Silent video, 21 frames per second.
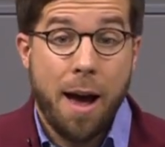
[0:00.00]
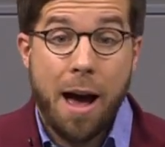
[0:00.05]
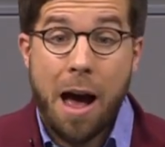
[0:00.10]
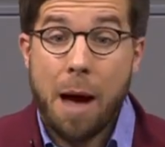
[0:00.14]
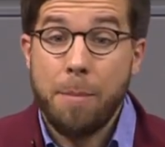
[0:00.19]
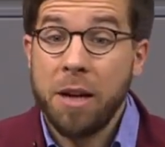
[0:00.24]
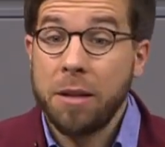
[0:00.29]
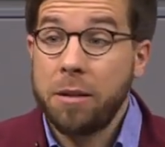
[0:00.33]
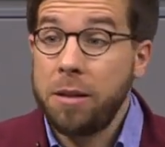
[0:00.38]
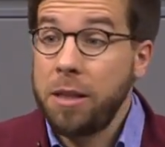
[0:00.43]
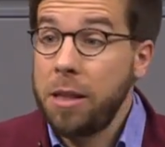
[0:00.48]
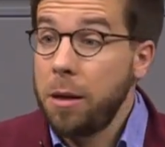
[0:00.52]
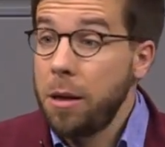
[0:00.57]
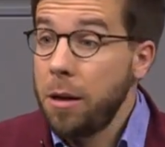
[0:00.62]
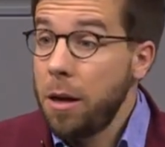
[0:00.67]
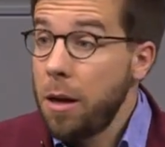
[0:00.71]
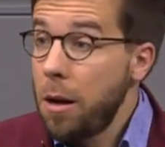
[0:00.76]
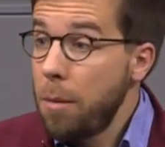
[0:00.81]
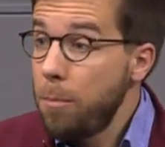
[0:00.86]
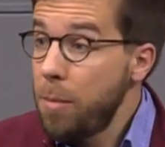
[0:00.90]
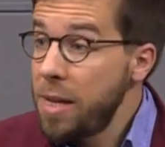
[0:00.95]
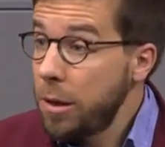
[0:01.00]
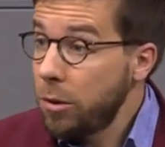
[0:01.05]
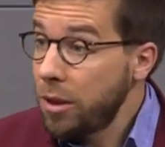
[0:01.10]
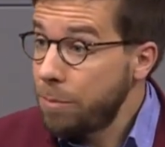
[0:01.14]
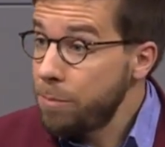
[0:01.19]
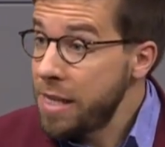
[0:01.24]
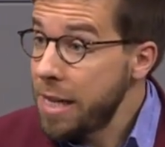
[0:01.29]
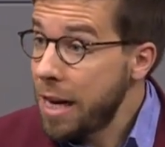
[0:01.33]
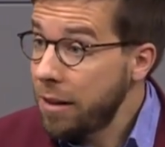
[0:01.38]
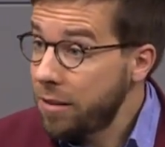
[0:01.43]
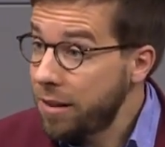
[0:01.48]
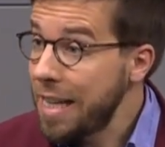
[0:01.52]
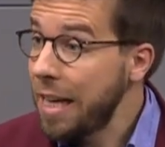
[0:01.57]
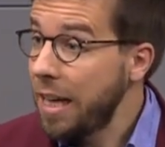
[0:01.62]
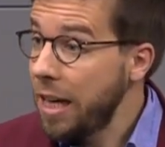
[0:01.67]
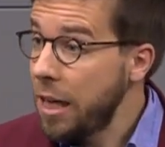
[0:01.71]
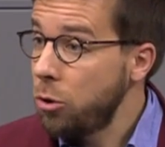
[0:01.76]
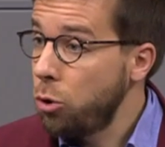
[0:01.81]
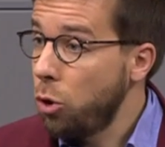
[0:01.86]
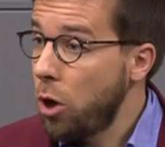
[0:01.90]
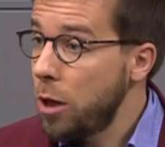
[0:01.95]
Aber die
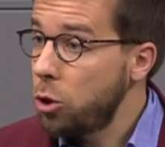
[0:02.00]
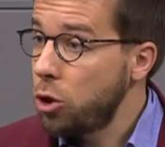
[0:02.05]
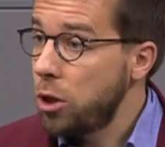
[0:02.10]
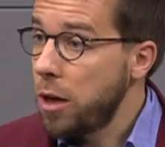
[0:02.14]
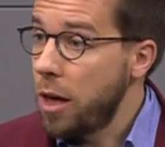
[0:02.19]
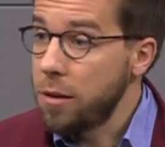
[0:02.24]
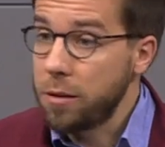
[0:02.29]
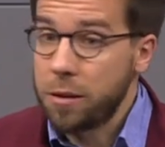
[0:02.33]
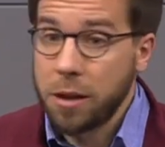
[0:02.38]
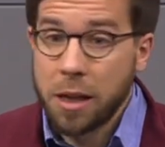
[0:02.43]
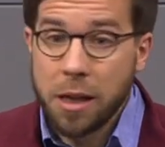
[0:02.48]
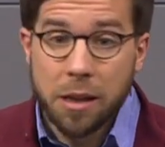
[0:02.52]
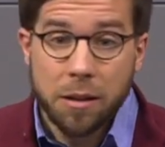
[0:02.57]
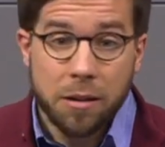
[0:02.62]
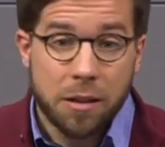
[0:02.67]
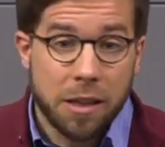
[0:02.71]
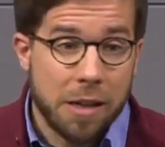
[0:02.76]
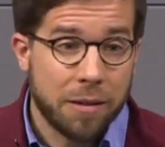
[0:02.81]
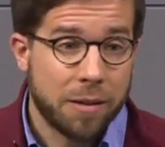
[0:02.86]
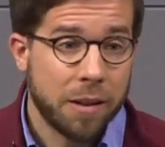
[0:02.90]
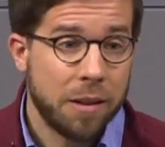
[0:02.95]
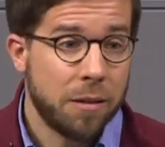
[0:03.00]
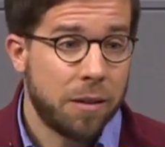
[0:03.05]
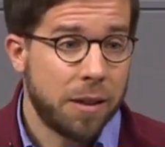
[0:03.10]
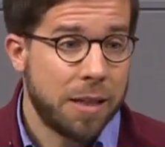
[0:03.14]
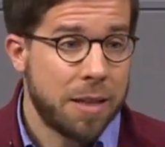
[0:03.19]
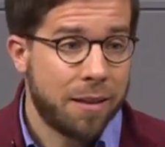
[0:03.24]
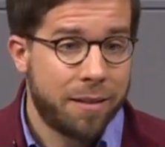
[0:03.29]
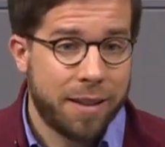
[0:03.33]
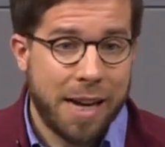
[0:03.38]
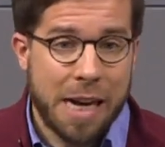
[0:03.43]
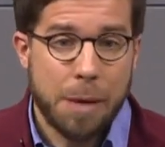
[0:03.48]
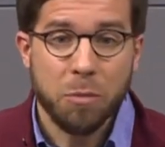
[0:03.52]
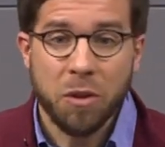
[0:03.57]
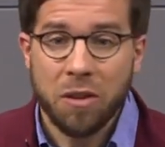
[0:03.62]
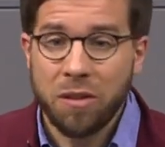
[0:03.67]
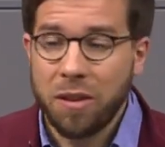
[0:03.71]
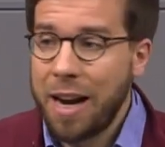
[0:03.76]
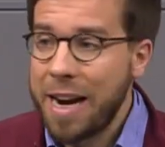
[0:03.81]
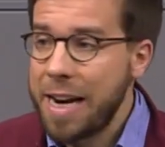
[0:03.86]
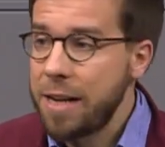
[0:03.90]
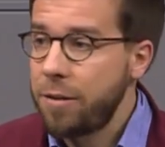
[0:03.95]
Milliardäre in Deutschland, die sind in derselben
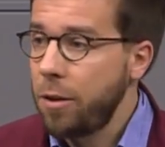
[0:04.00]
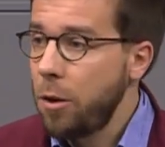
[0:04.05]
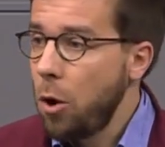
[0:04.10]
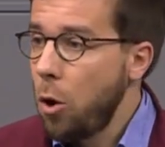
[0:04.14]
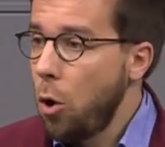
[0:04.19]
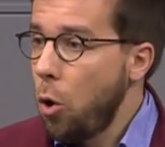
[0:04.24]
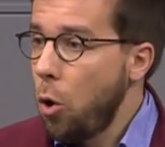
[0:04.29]
Zeit